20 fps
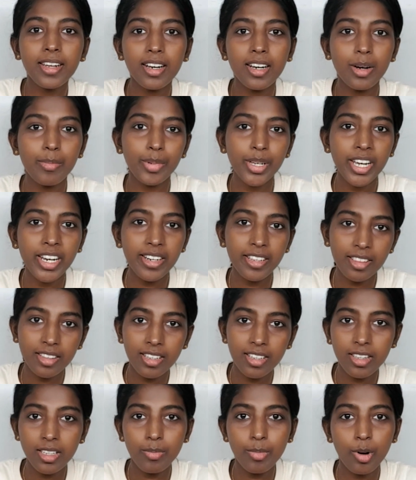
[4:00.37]
நாங்கள் அப்படியே எடுத்து
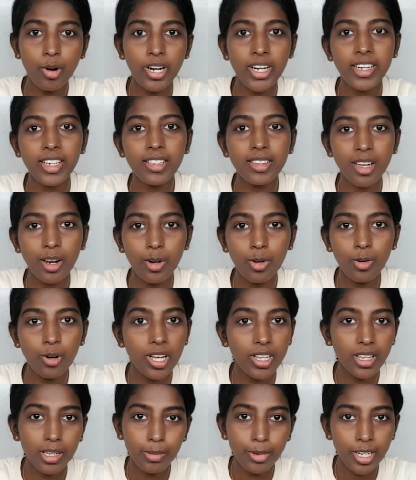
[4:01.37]
இந்த ப்ராடக்டில் தரோம்
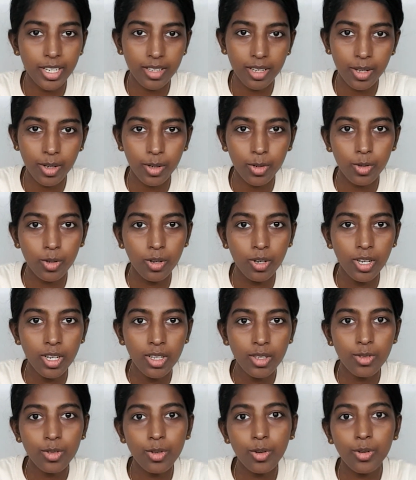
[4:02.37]
அந்த மாதிரி தான் இருக்கும்
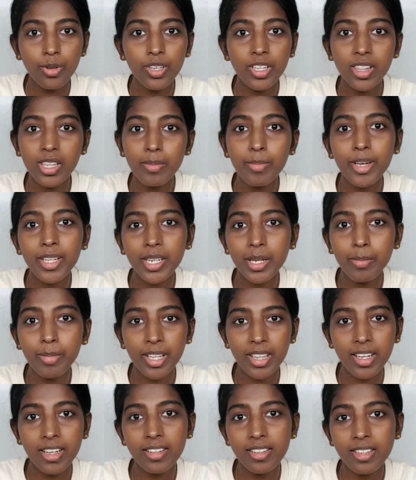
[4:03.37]
ஸோ இந்த மாதிரி
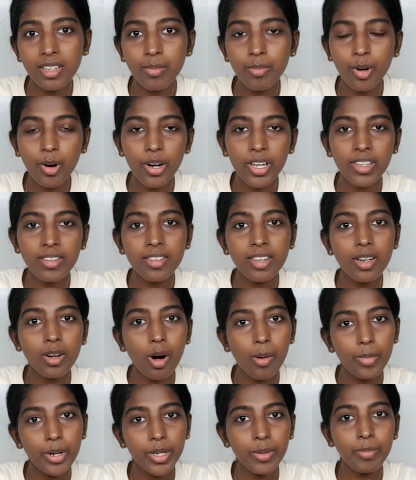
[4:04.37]
பத்தாஞ்சலி ப்ராடக்ட்ஸை
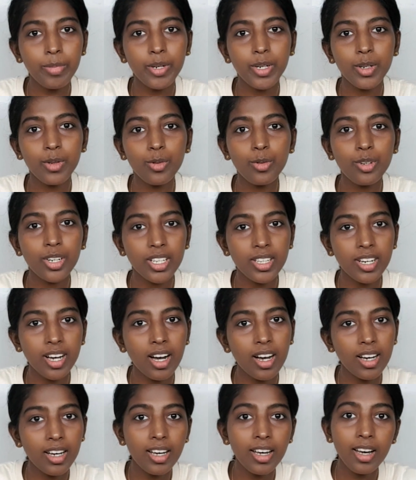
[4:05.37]
காம்படீட்
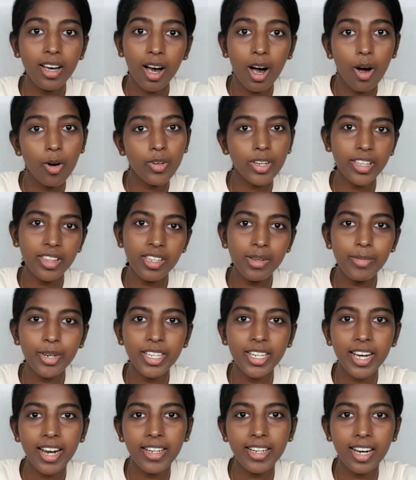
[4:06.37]
பண்ணுன்றதுக்காக அவங்க இந்த
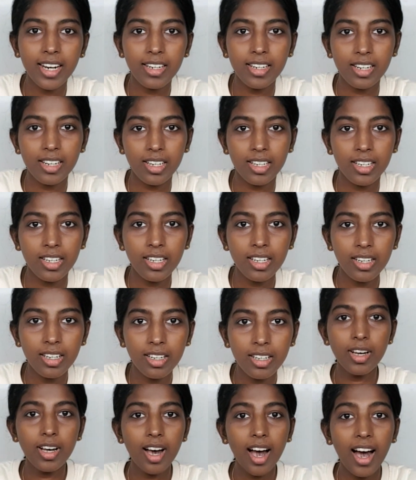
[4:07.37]
மாதிரி ஆட் காட்டுறாங்க
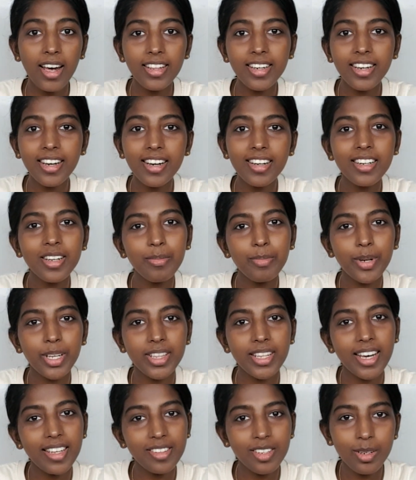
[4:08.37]
அதுக்காக நான்
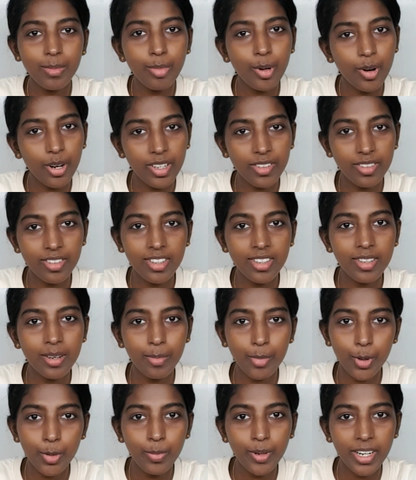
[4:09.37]
பத்தாஞ்சலி ப்ராடக்ட்ஸை
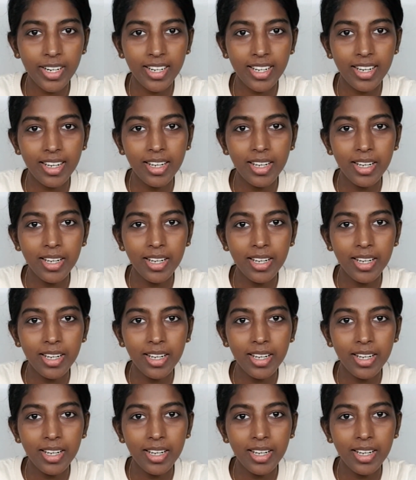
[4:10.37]
சப்போர்ட் பண்ணல